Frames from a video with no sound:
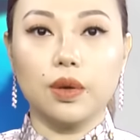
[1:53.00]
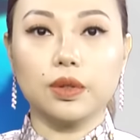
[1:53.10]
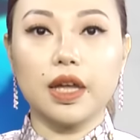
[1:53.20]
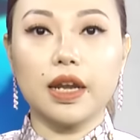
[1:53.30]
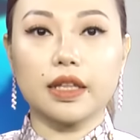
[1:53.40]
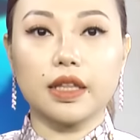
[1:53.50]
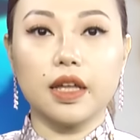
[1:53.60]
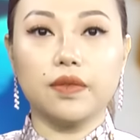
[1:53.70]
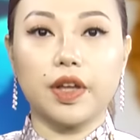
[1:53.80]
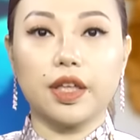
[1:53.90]
Đầu tiên là
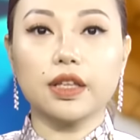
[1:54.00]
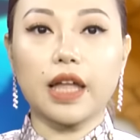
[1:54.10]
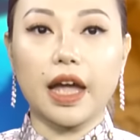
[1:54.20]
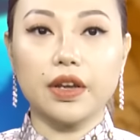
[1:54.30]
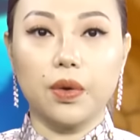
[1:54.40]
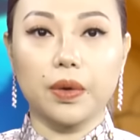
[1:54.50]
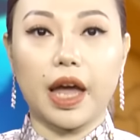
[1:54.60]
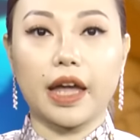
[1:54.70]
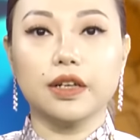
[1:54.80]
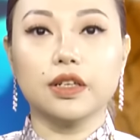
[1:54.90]
tin về những thay
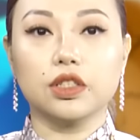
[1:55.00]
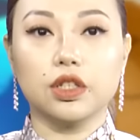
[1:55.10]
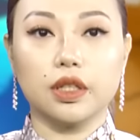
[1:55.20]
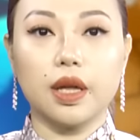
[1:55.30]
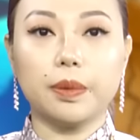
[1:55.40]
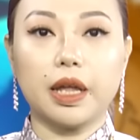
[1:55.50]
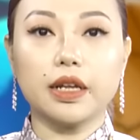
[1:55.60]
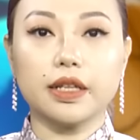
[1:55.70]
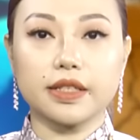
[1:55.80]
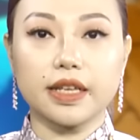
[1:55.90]
đổi ảnh hưởng trực tiếp
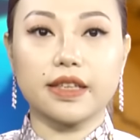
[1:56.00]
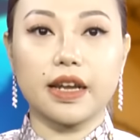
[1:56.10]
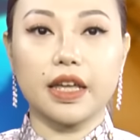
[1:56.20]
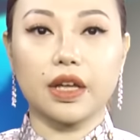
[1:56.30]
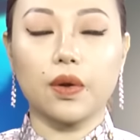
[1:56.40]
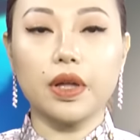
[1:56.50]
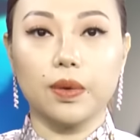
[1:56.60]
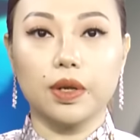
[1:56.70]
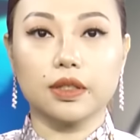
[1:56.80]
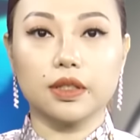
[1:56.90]
đến ngân sách gia đình có
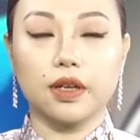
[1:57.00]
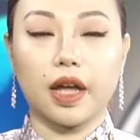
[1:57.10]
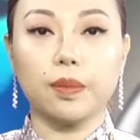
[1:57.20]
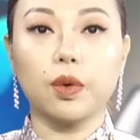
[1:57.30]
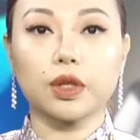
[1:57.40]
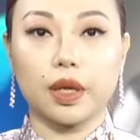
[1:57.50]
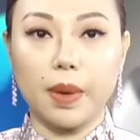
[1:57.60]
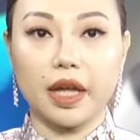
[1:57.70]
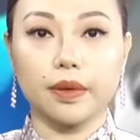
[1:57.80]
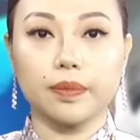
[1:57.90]
hiệu lực từ ngày 1
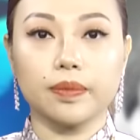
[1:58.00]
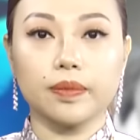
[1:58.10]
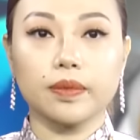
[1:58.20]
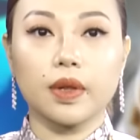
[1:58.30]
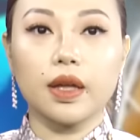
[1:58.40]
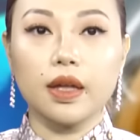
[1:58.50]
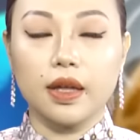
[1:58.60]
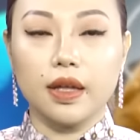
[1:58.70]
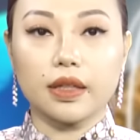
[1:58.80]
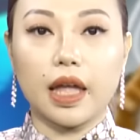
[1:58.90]
tháng 7.
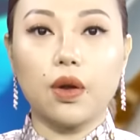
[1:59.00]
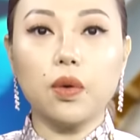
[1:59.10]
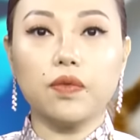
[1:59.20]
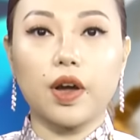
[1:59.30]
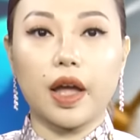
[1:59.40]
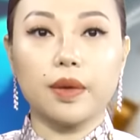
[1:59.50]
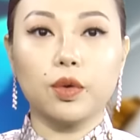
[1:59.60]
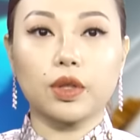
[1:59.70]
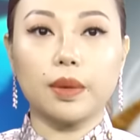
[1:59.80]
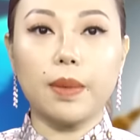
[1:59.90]
Tại Úc vào ngày
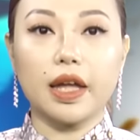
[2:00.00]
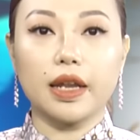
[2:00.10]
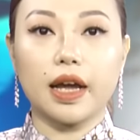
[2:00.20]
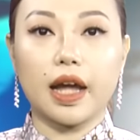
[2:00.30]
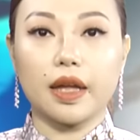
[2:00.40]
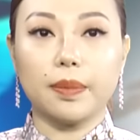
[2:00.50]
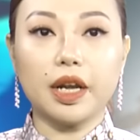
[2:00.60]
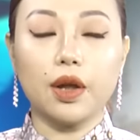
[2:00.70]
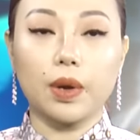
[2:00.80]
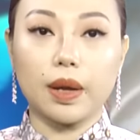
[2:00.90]
1 tháng 7 là ngày
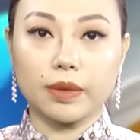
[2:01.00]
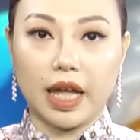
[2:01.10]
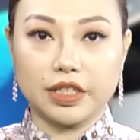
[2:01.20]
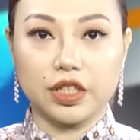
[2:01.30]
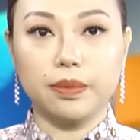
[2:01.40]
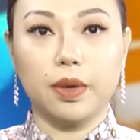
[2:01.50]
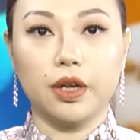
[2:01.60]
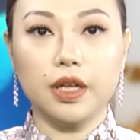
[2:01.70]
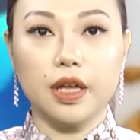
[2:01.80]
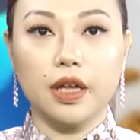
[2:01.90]
bắt đầu năm tài chính
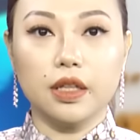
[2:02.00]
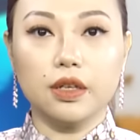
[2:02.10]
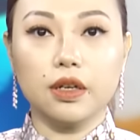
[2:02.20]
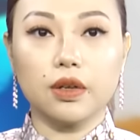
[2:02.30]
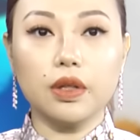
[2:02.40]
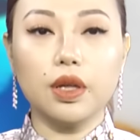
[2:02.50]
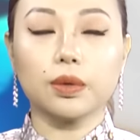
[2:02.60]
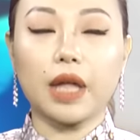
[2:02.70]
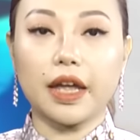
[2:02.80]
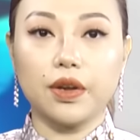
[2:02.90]
mới, thường có
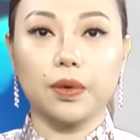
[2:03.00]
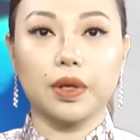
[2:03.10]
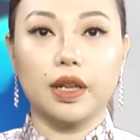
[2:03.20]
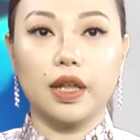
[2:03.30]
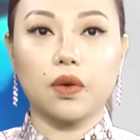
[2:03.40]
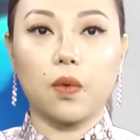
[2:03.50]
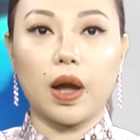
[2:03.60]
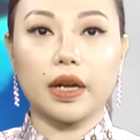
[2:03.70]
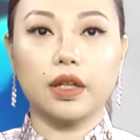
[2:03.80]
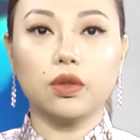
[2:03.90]
nhiều thay đổi liên
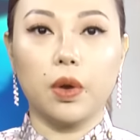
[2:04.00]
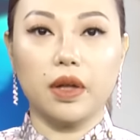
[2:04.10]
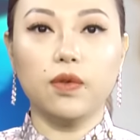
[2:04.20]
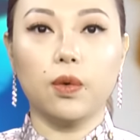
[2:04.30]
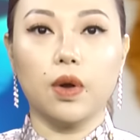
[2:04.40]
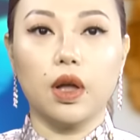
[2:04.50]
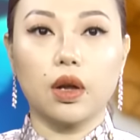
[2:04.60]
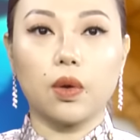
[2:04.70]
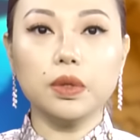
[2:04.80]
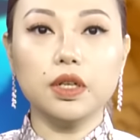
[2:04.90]
quan đến thuế vụ
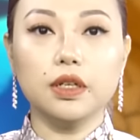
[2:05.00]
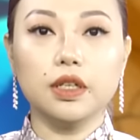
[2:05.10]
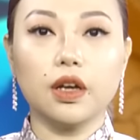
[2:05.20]
cũng như